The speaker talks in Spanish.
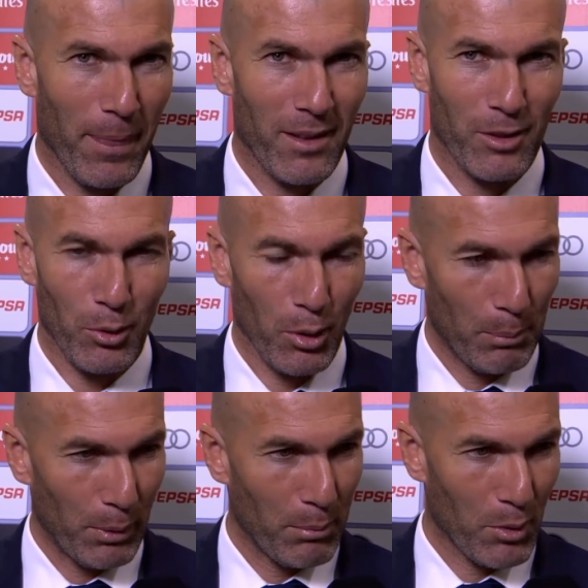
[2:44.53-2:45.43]
Esto no lo
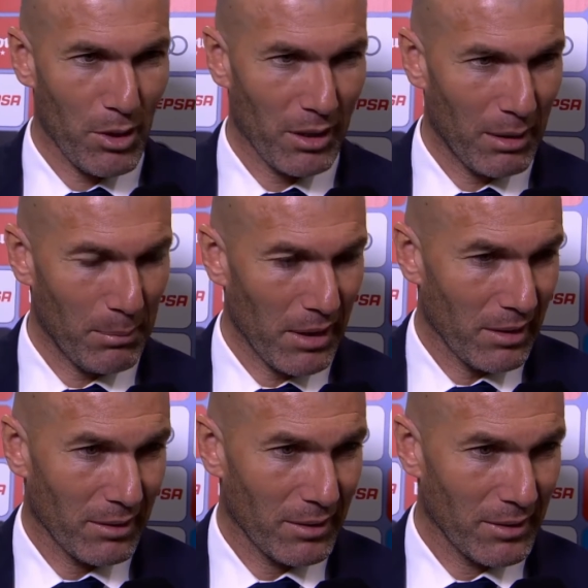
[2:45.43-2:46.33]
podemos ya cambiar.
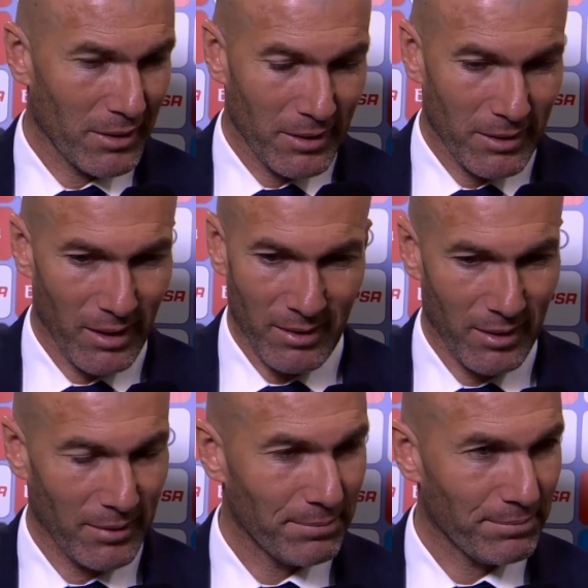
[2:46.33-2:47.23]
Ya está.